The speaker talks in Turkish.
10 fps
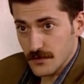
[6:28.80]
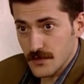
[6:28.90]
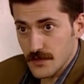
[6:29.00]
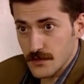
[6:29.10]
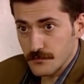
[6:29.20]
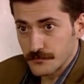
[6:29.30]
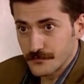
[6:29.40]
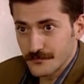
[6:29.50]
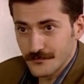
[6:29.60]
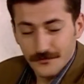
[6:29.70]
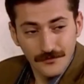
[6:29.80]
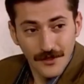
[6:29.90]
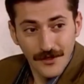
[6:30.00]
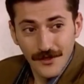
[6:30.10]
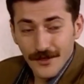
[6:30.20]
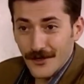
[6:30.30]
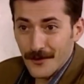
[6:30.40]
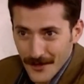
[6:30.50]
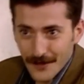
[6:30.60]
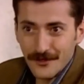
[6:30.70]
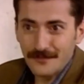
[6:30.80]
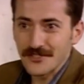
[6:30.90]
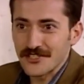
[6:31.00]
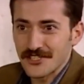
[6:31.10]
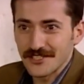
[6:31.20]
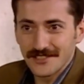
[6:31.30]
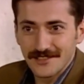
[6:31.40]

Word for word: İşsizim. Ama kafam dinç.